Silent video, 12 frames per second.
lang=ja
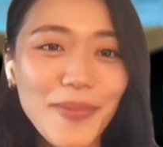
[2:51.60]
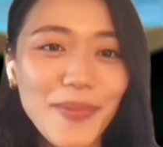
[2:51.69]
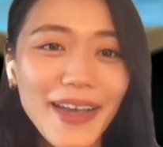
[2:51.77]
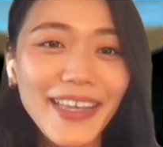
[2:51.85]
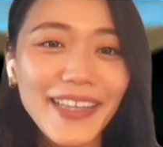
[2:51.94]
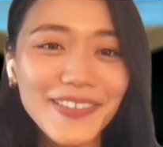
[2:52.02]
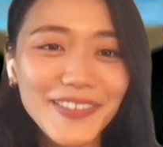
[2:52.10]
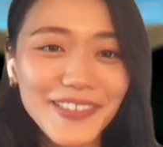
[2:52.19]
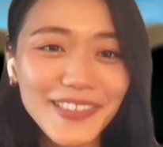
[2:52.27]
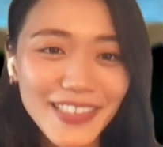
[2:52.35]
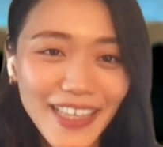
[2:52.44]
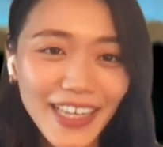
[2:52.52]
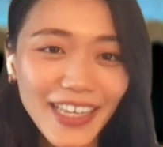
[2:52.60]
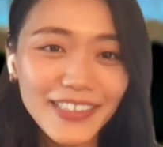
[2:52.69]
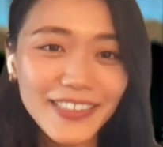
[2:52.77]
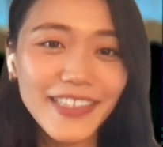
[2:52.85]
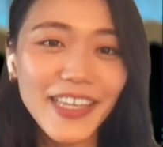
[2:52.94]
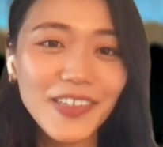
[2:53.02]
マーケット調査、
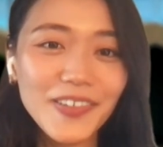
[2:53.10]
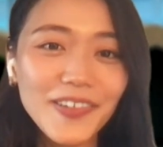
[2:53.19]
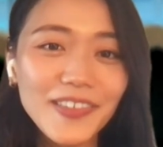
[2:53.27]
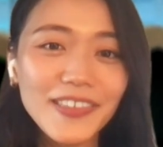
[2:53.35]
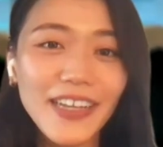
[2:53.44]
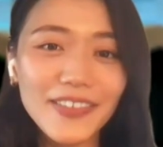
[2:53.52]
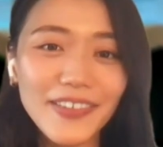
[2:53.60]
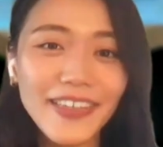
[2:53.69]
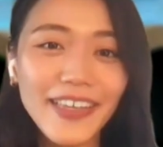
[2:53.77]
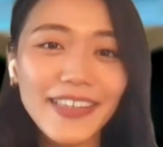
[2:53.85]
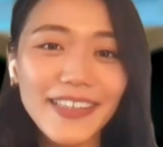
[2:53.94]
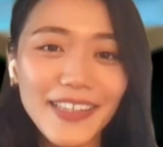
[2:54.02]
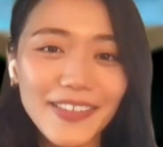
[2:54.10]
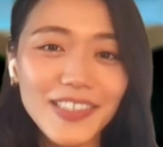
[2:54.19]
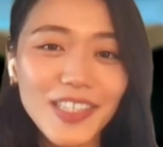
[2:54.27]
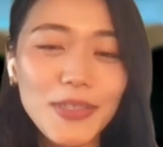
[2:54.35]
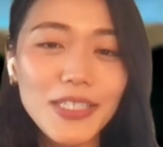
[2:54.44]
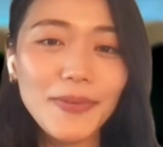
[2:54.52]
ステークホルダーの意見など
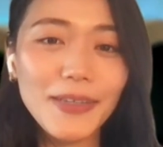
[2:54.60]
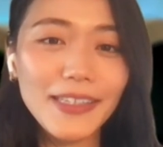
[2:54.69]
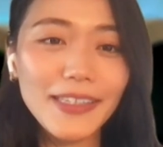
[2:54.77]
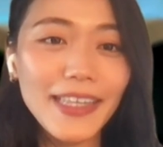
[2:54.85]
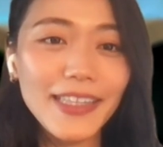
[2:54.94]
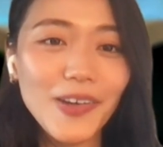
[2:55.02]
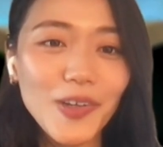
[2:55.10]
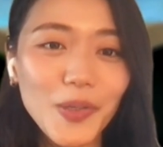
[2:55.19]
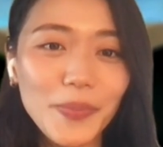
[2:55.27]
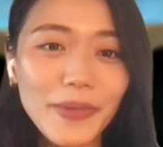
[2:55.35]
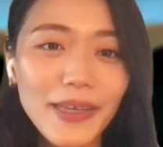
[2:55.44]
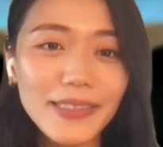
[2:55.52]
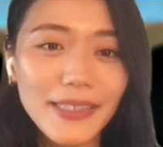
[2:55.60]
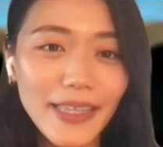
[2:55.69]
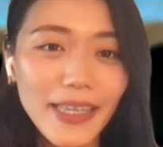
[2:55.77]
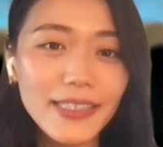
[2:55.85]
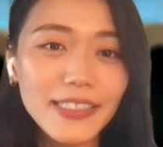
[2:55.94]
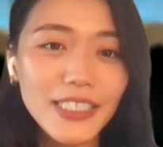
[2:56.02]
様々なデータを組み合わせて、